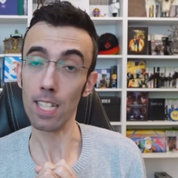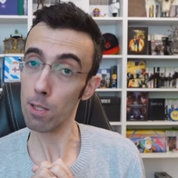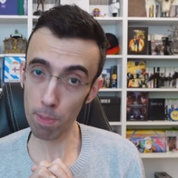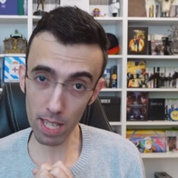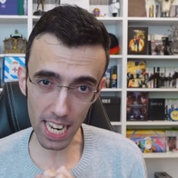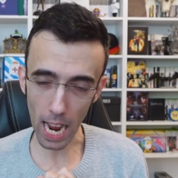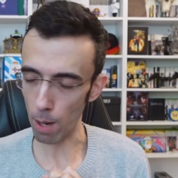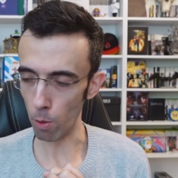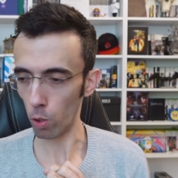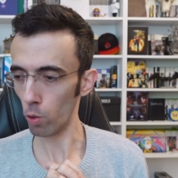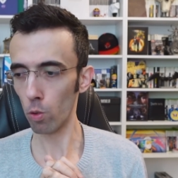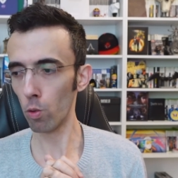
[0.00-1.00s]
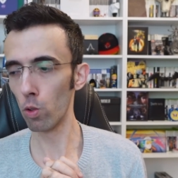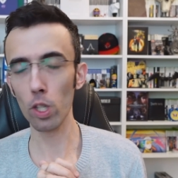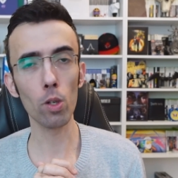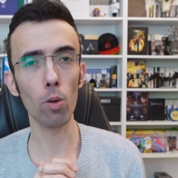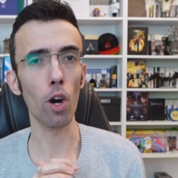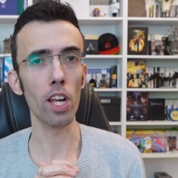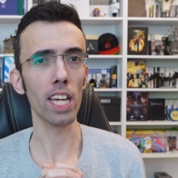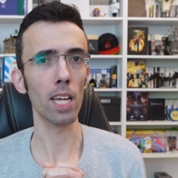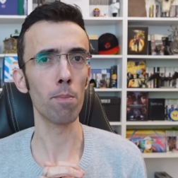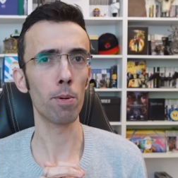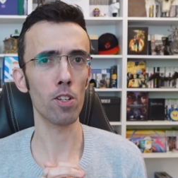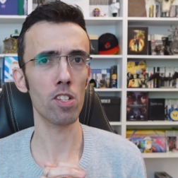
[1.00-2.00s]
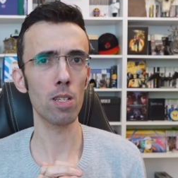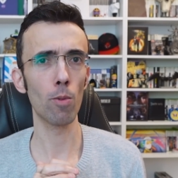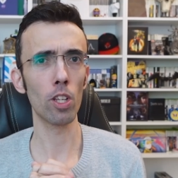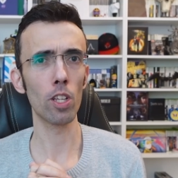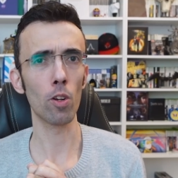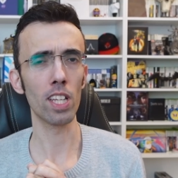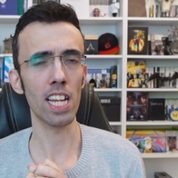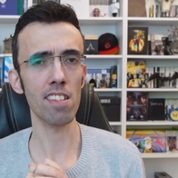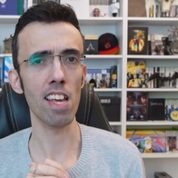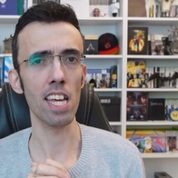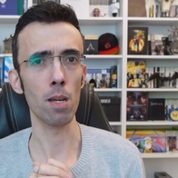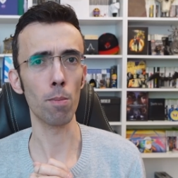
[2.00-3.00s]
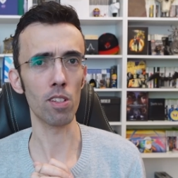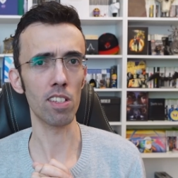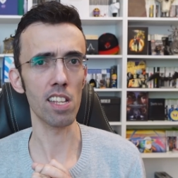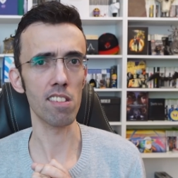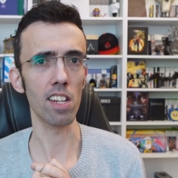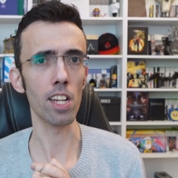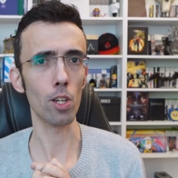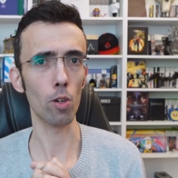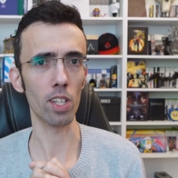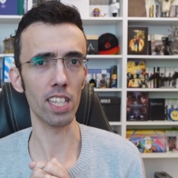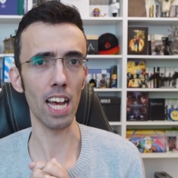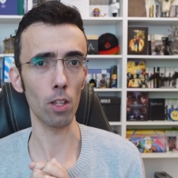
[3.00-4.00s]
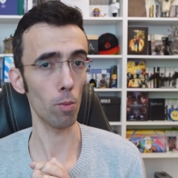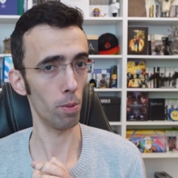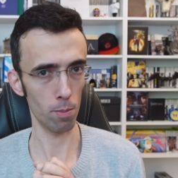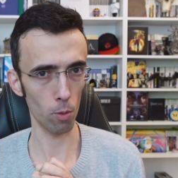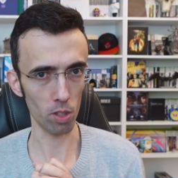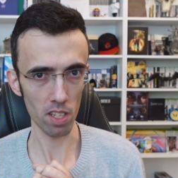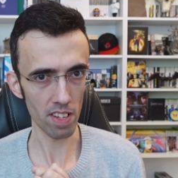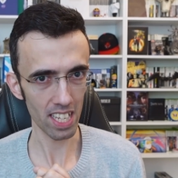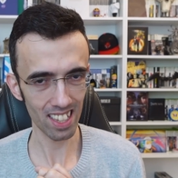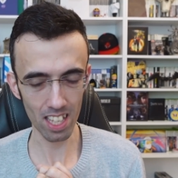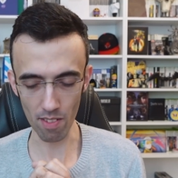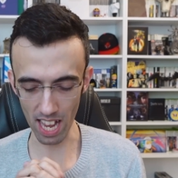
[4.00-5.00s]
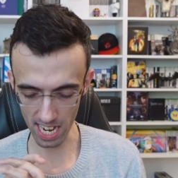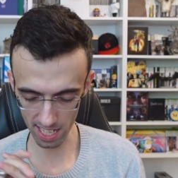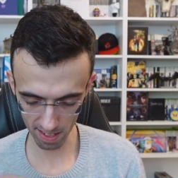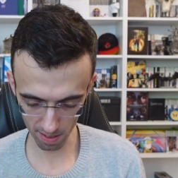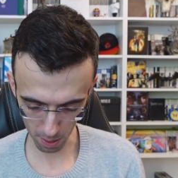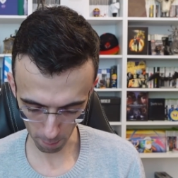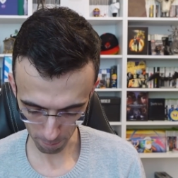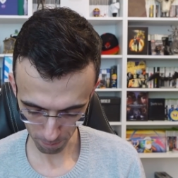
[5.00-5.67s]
Speriamo con tutto il cuore che il prossimo titolo della serie possa essere ricordato per motivi diversi.